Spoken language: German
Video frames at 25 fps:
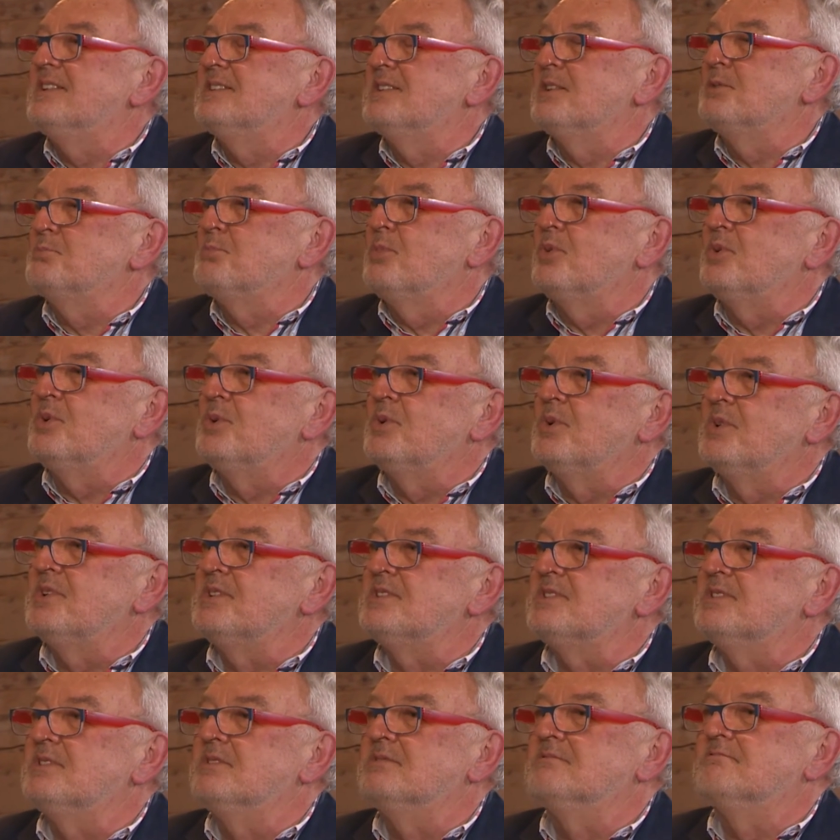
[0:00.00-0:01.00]
dieses
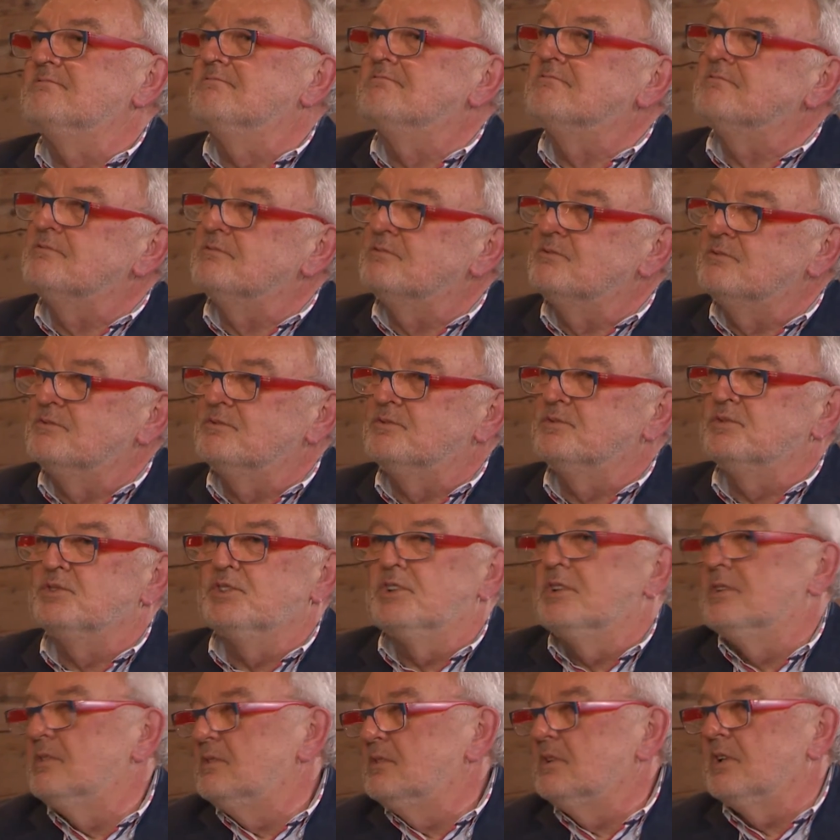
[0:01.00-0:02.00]
Produkts
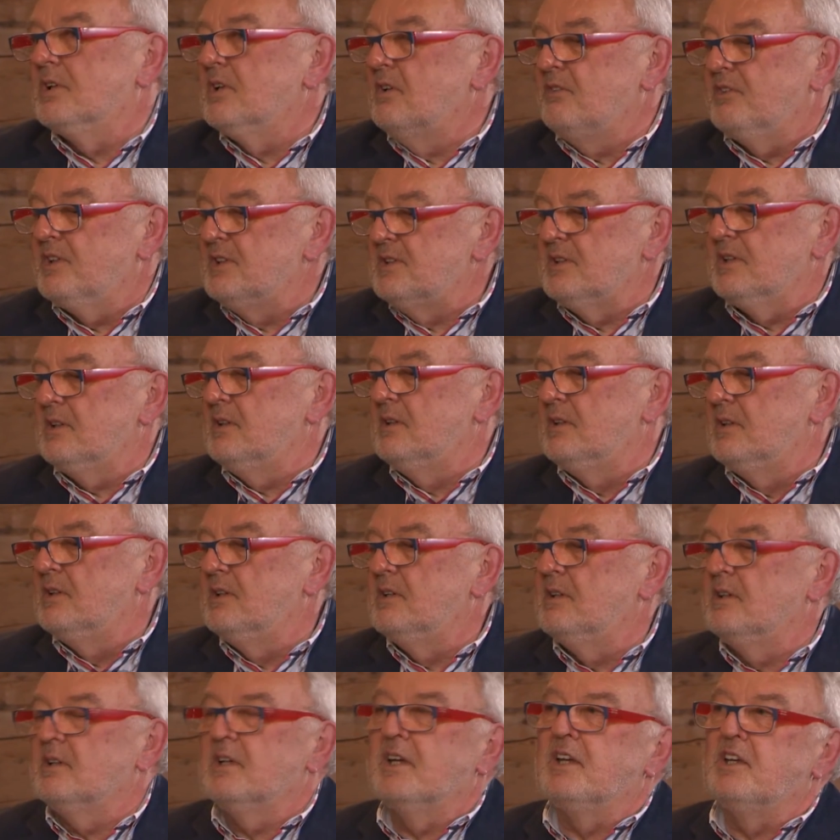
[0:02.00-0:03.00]
für eine gewisse
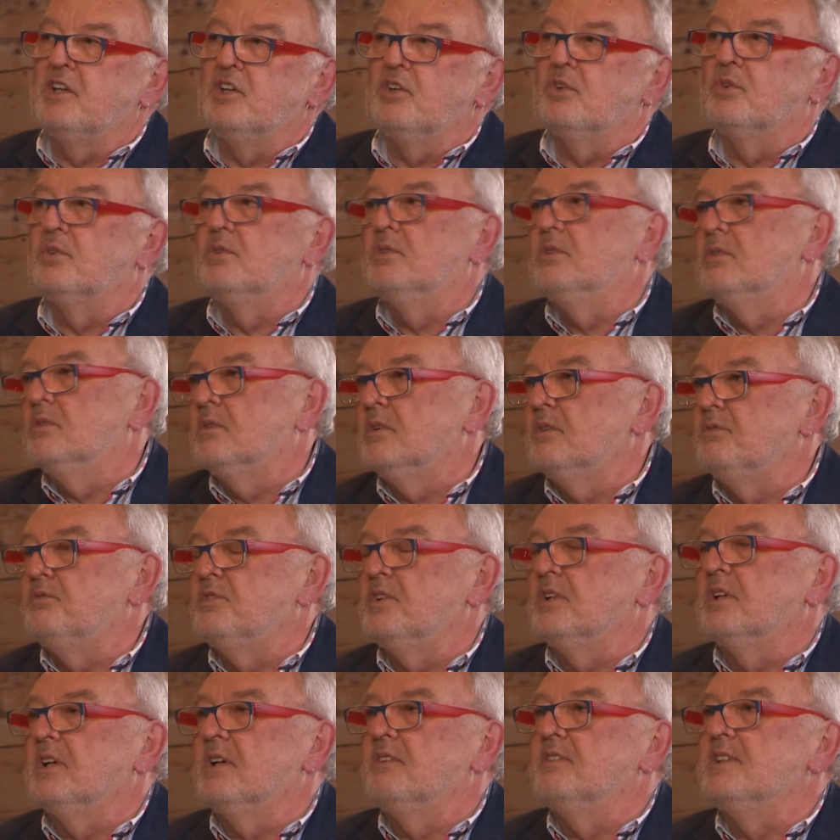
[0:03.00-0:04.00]
Region oder
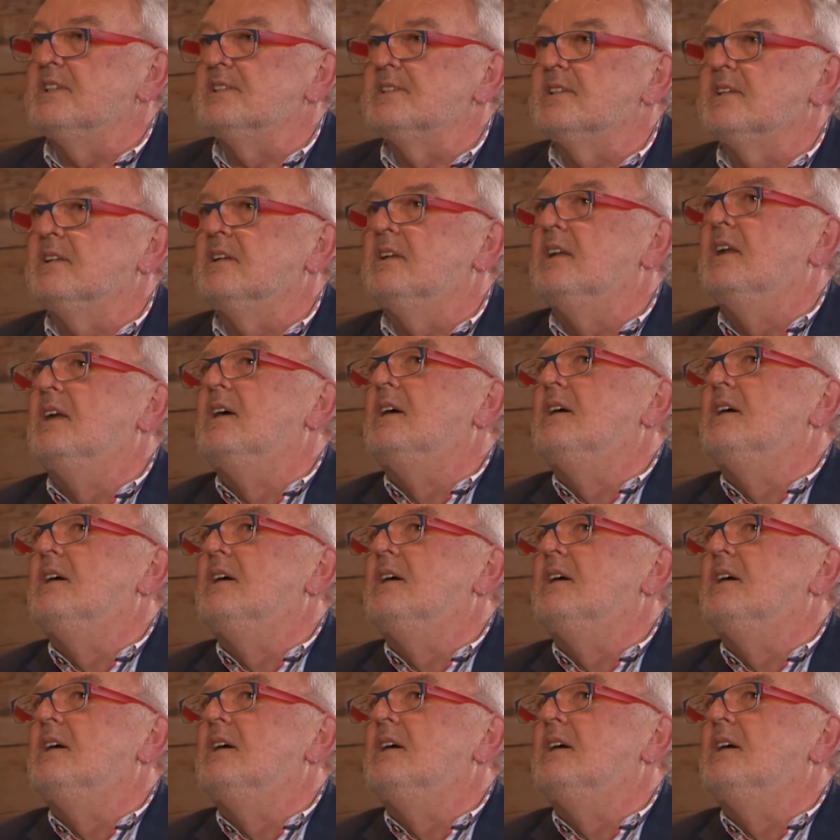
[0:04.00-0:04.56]
für einen gewissen